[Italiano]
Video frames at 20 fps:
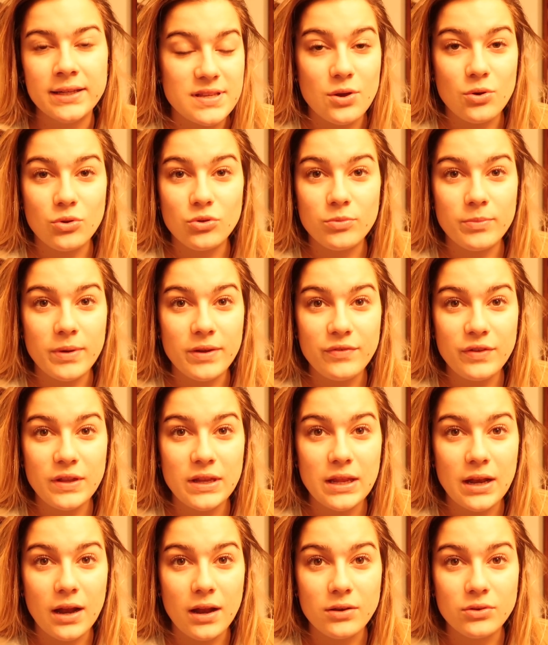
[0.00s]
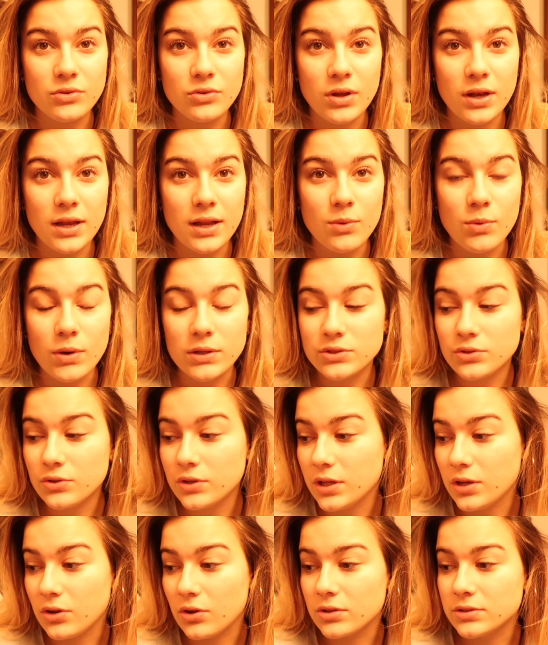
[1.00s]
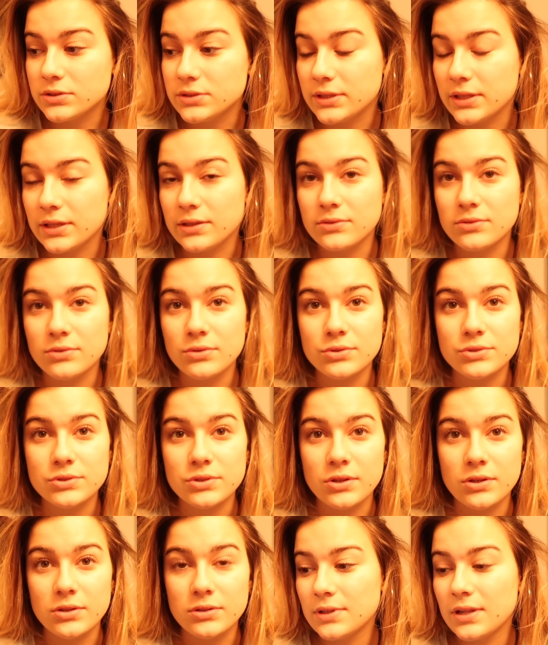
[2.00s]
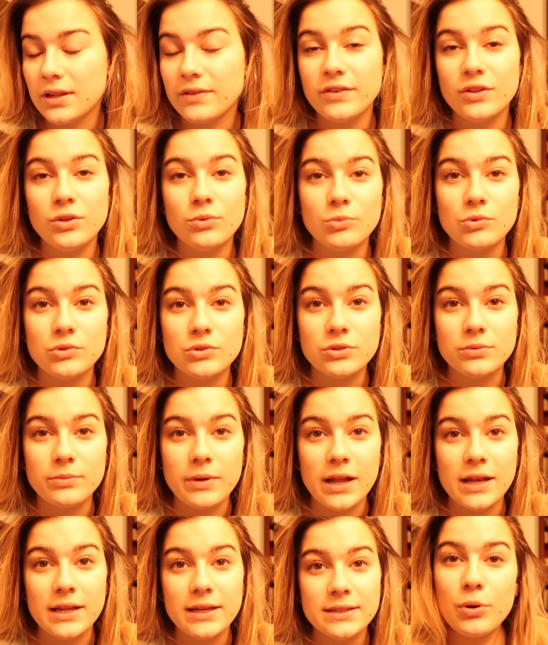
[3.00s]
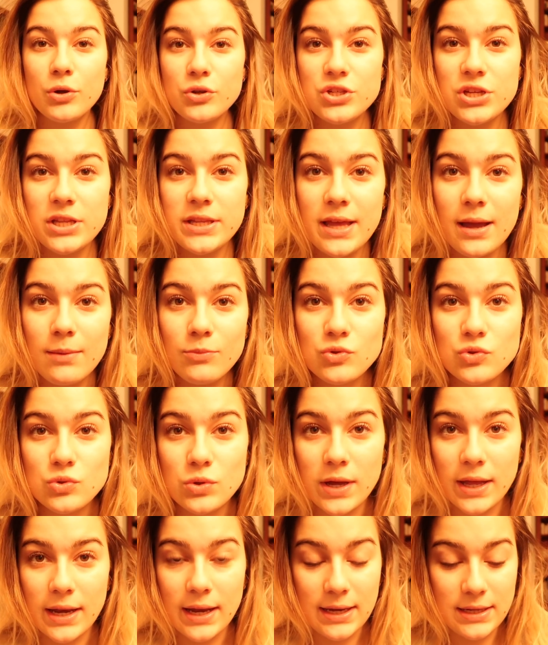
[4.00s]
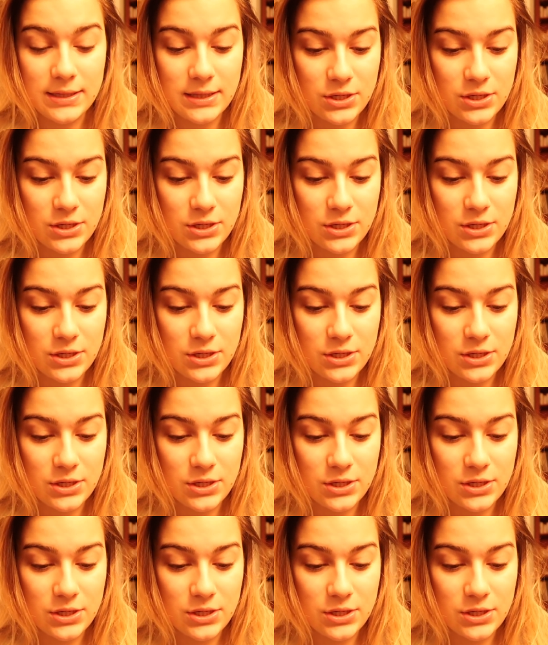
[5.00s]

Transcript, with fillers: Secondo me finiranno alle 4 di notte, non lo so, la vedo molto male. Procediamo su canale